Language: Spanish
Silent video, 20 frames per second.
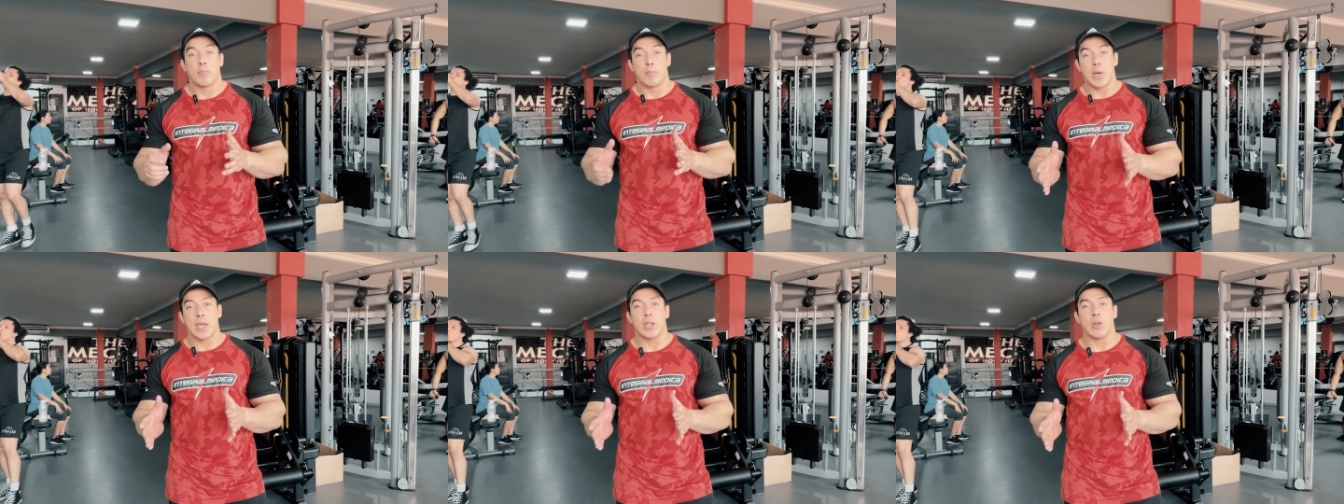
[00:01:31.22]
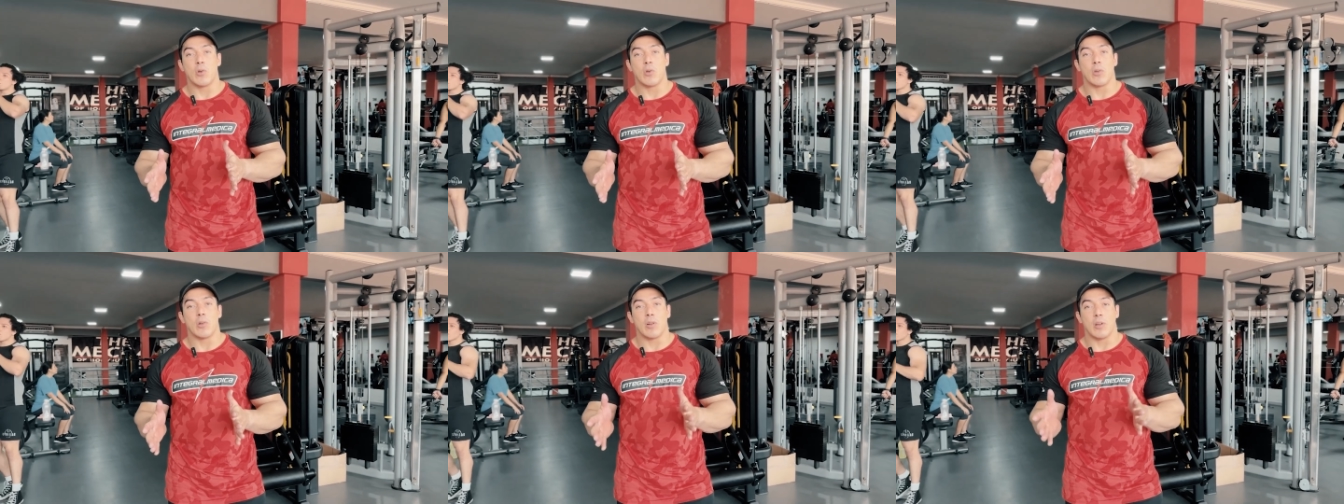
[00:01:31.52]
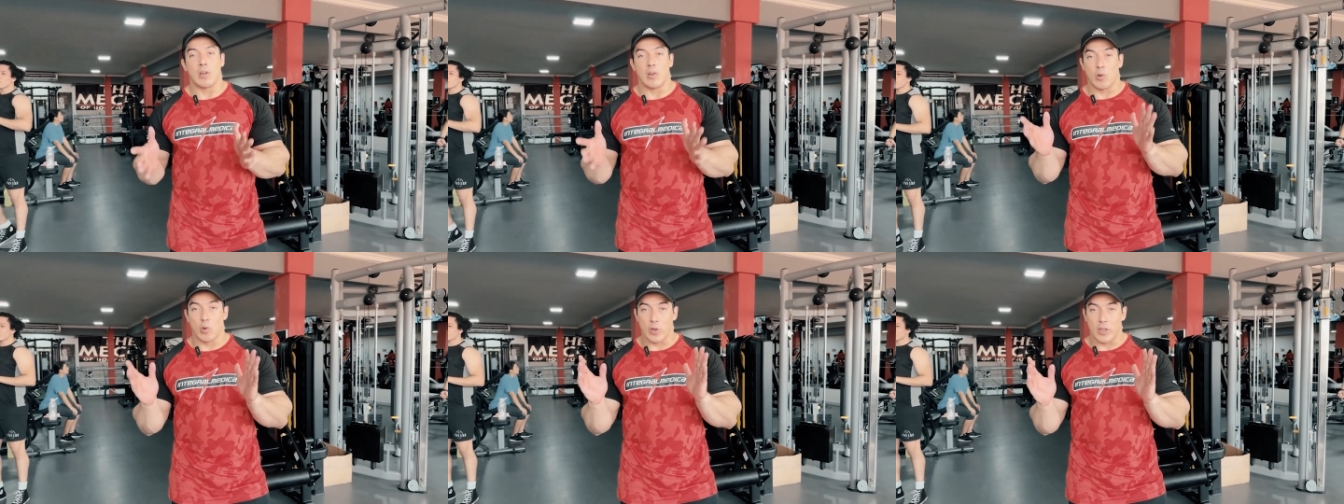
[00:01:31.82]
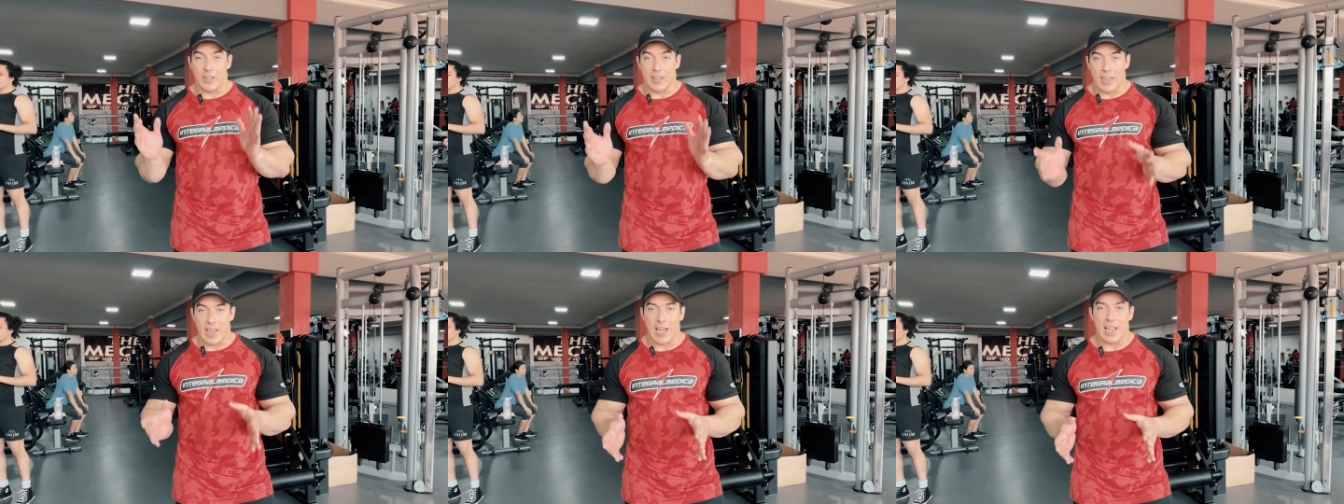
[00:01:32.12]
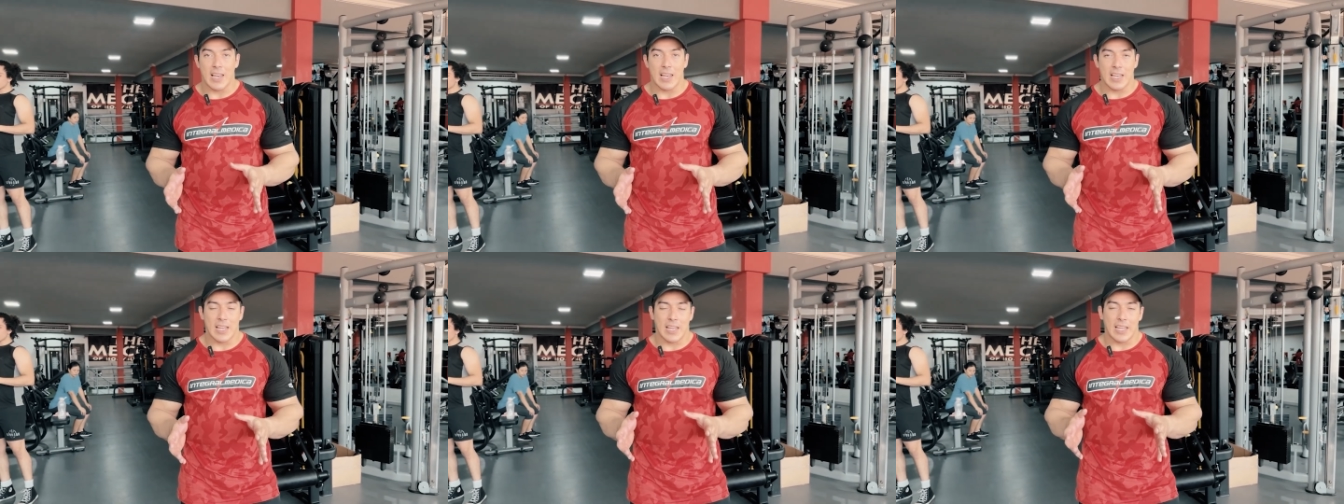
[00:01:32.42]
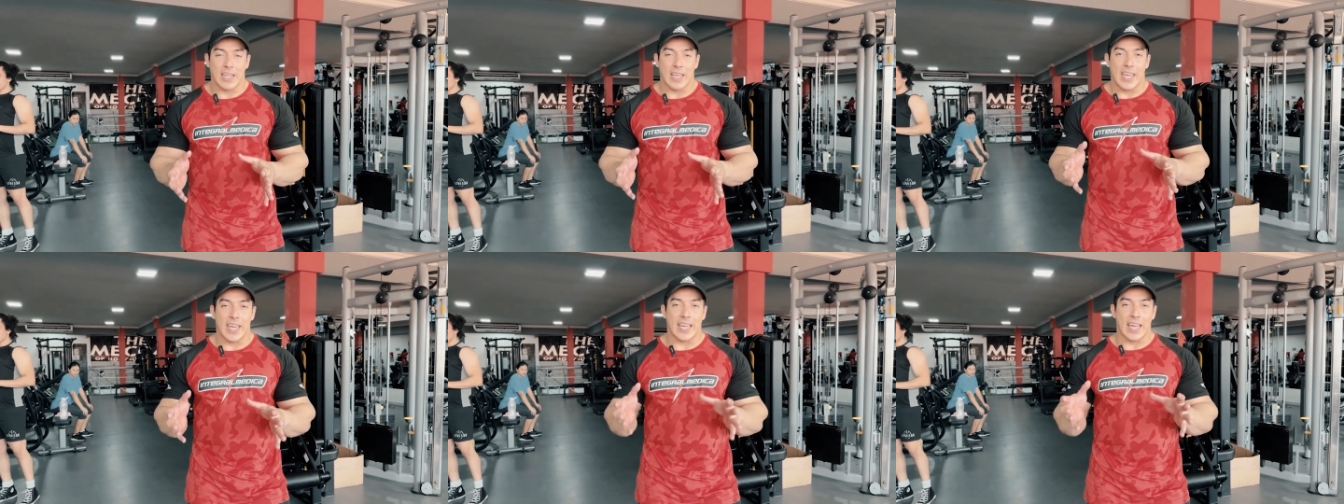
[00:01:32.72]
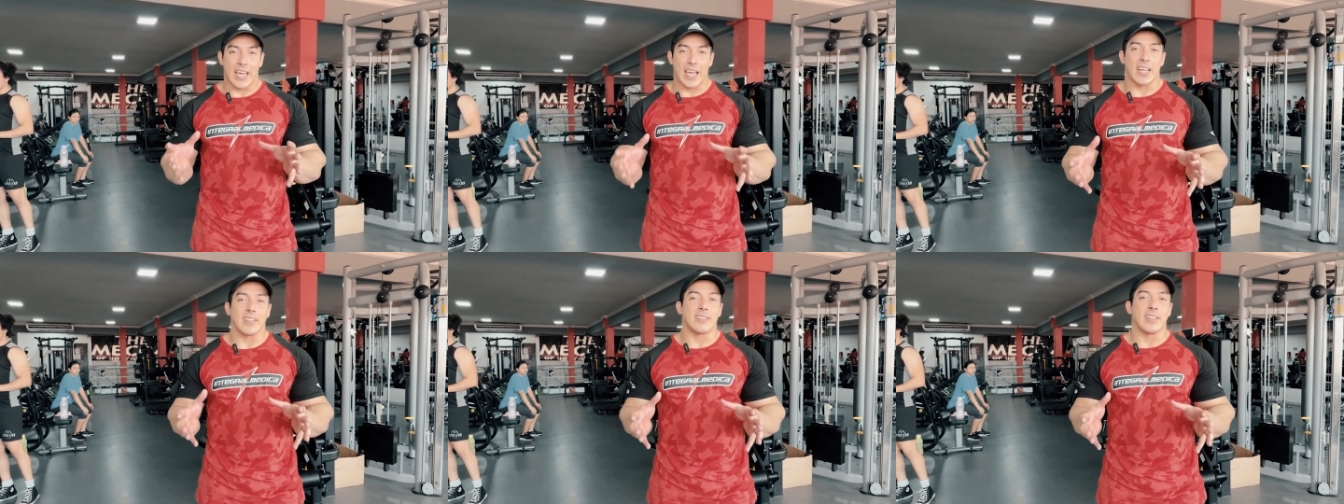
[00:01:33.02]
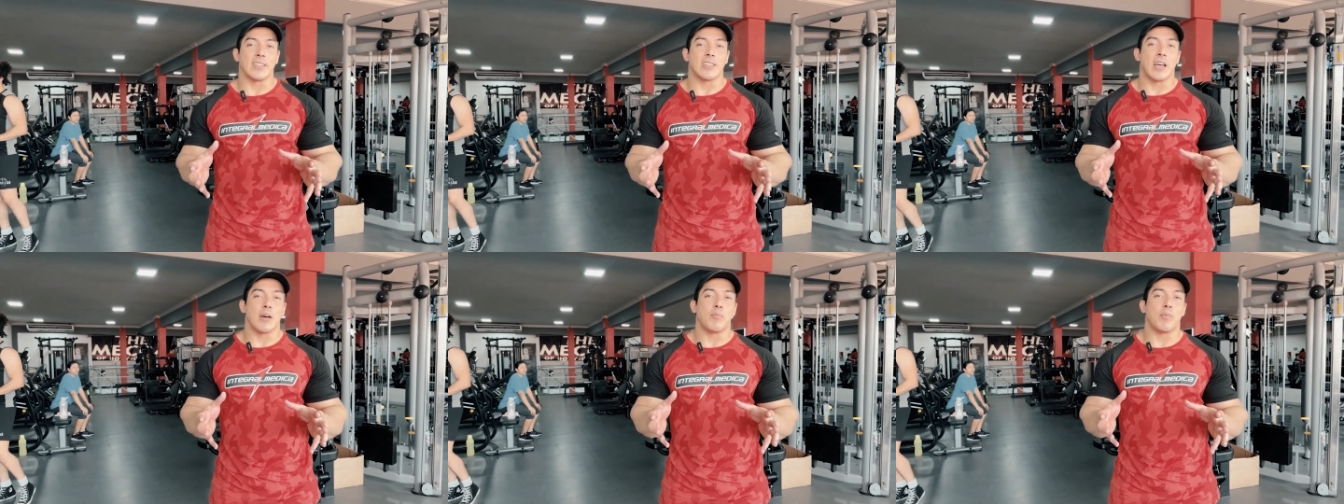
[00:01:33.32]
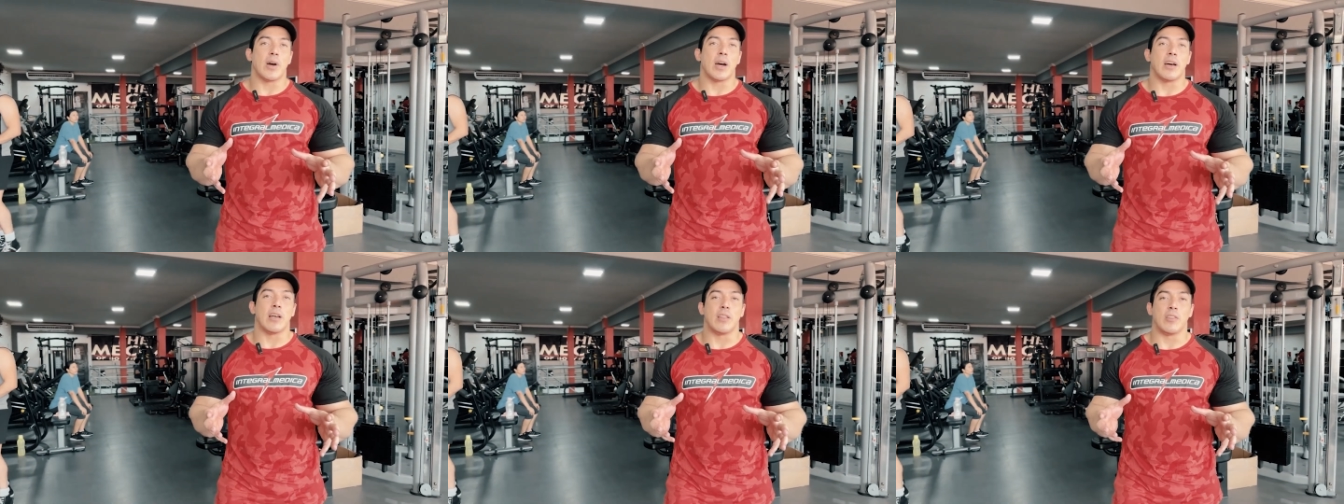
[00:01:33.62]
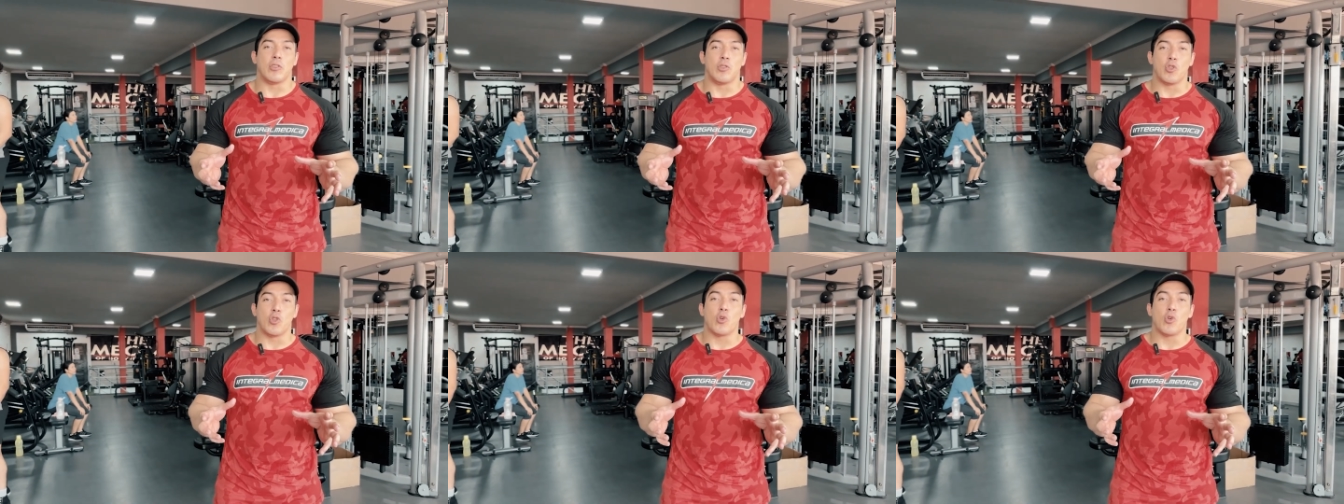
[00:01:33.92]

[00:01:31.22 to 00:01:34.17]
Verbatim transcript: Pero lo ideal es que en esa etapa